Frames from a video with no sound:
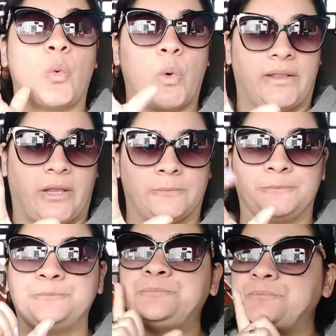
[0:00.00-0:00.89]
Cuestión.
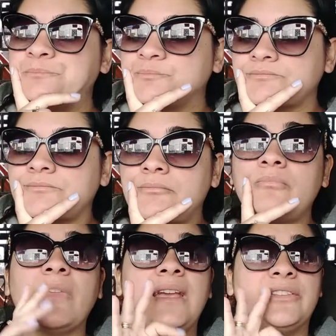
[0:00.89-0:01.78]

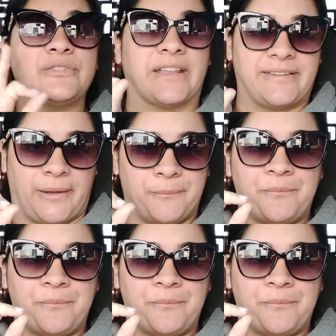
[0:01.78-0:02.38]
Esto es así.